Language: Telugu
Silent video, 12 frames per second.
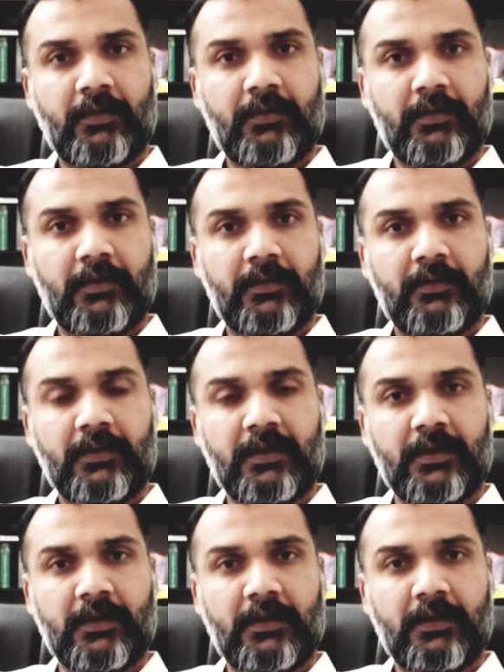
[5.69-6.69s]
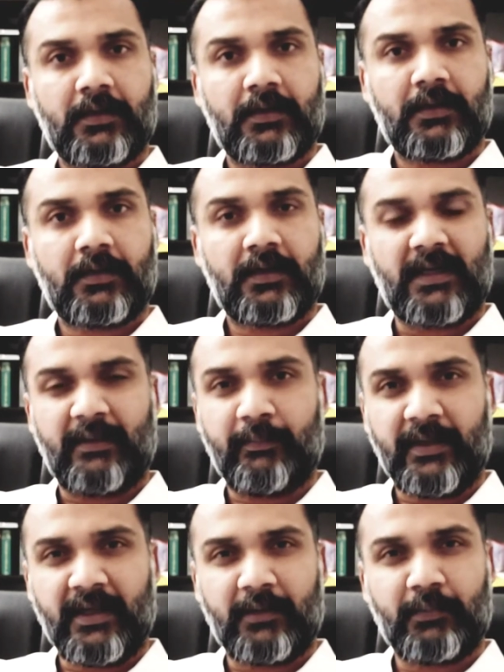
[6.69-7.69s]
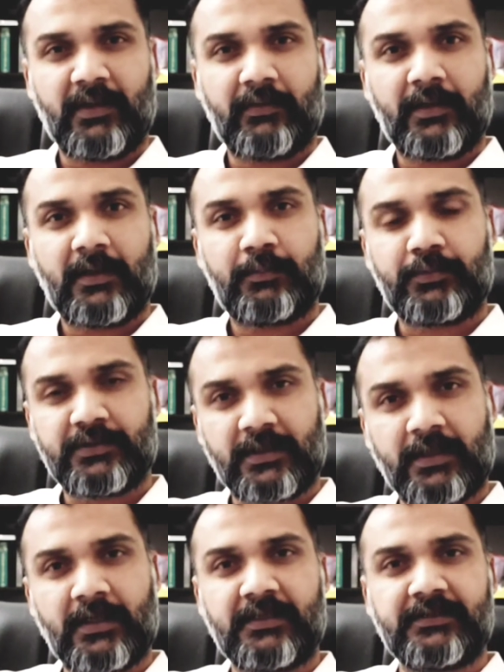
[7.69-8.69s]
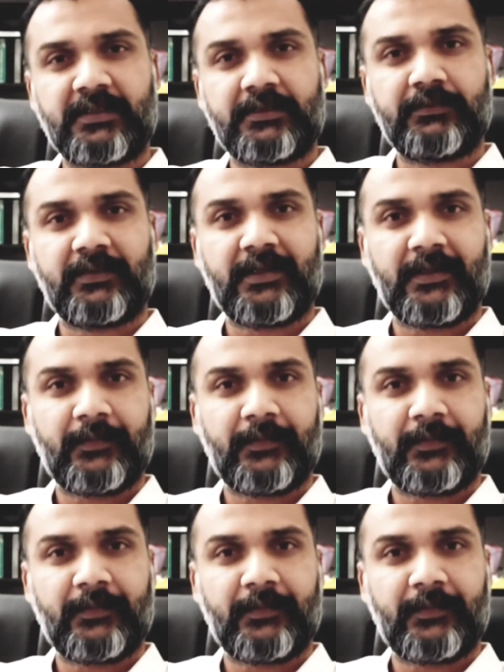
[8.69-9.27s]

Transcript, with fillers: ఓకే ఒక డెబ్బై ఎనభై వేల పుస్తకాలు చదివి